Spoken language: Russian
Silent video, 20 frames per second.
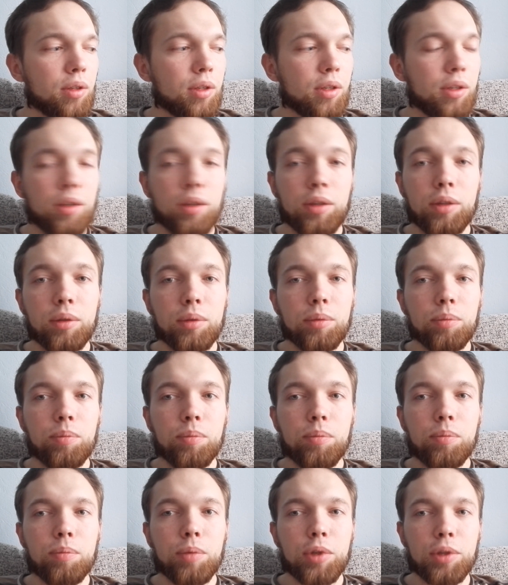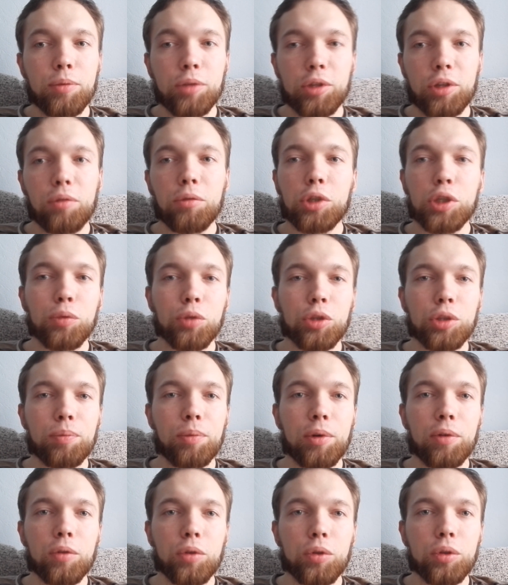И посмотрим, к чему это
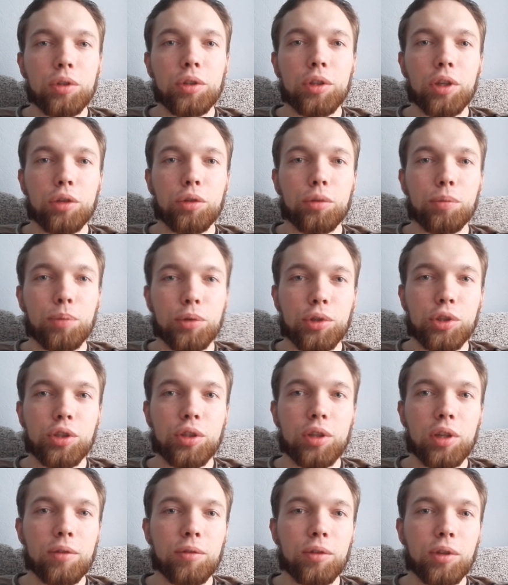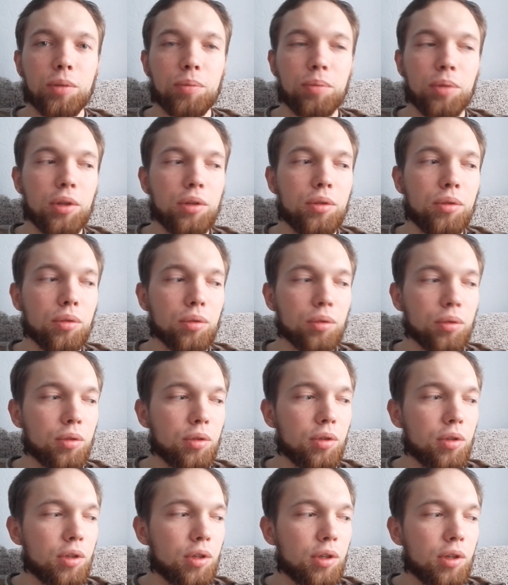приведет. Я тут почитал Википедию,
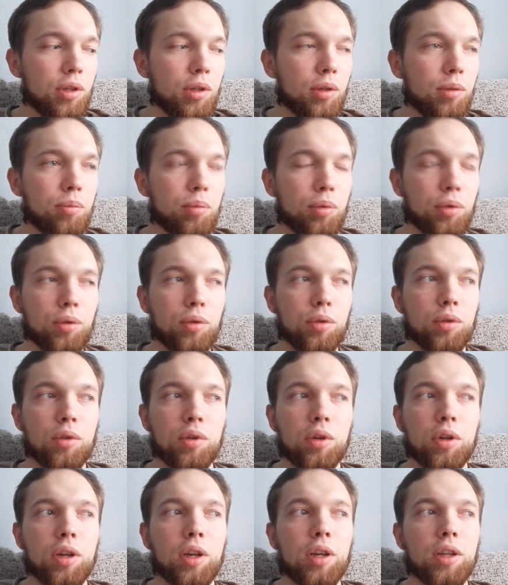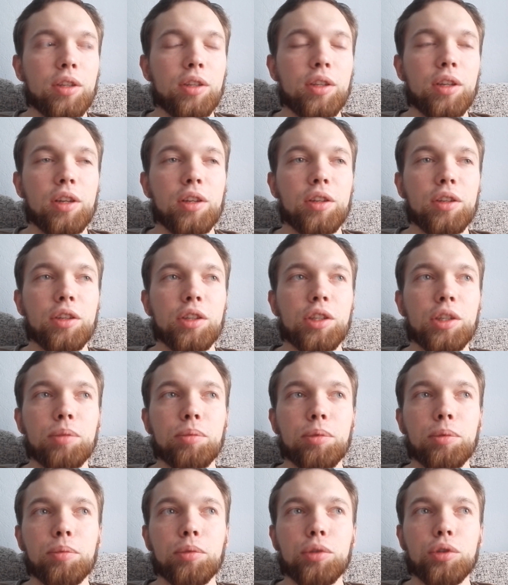про отдельные
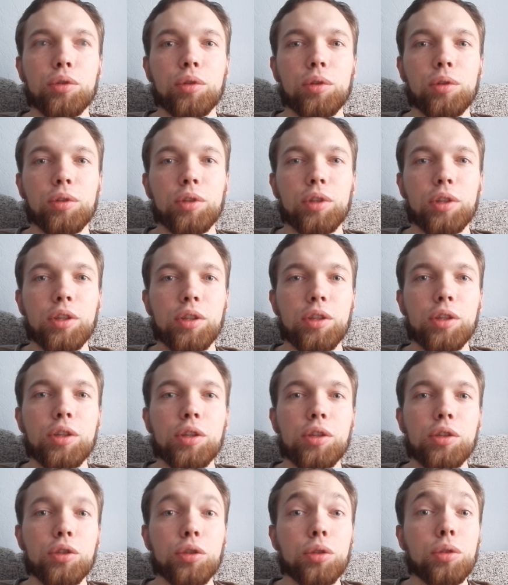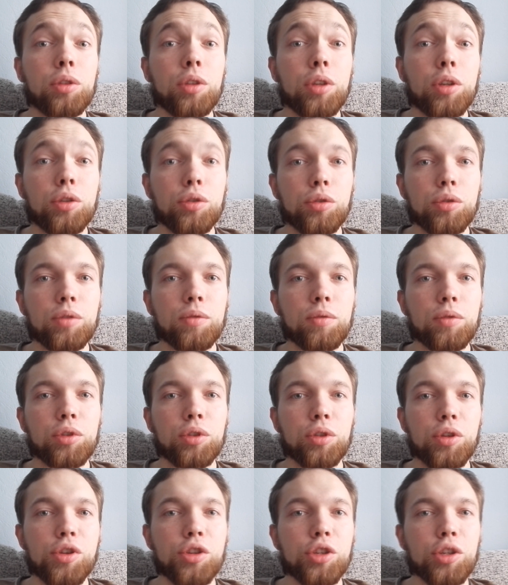типы пчел. И что-то я чувствую,
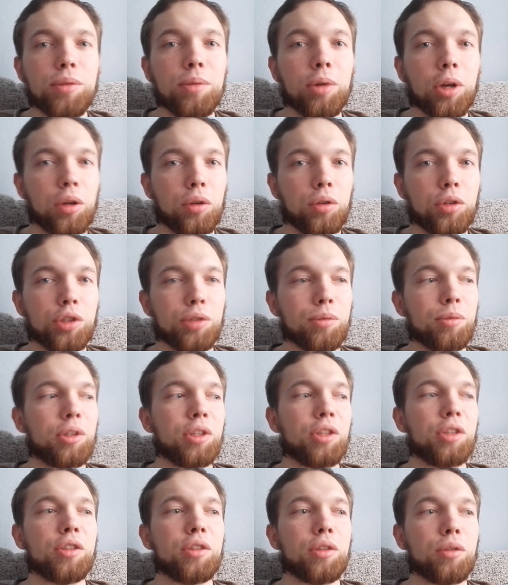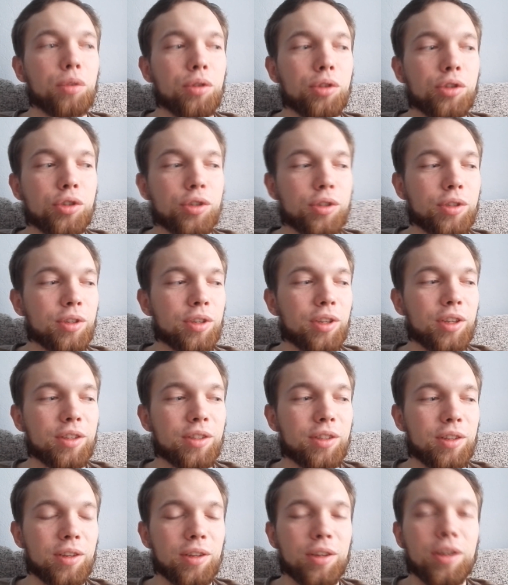что ничем хорошим это не закончится,
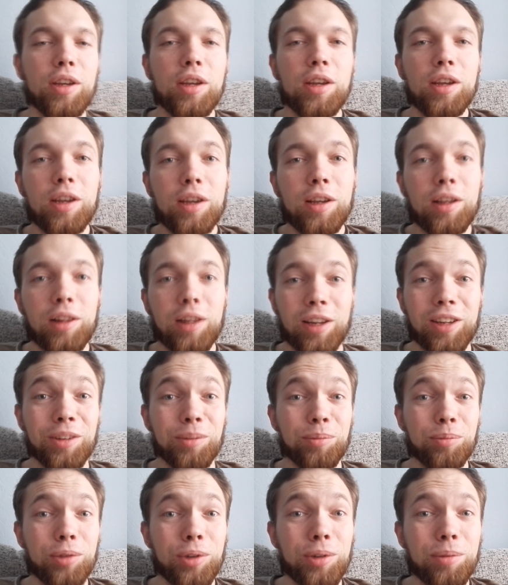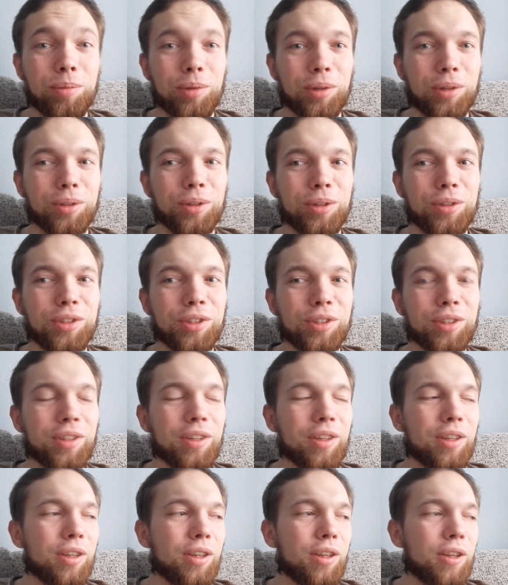если Лалин Пол
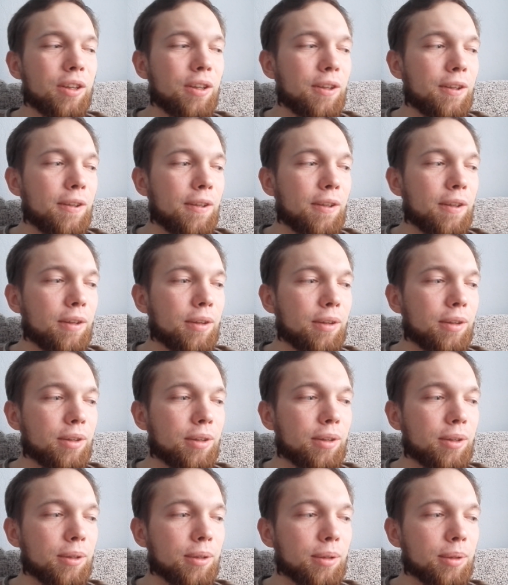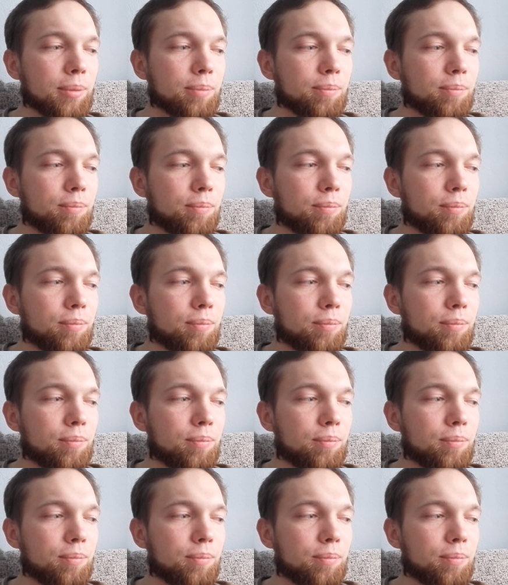продолжит э,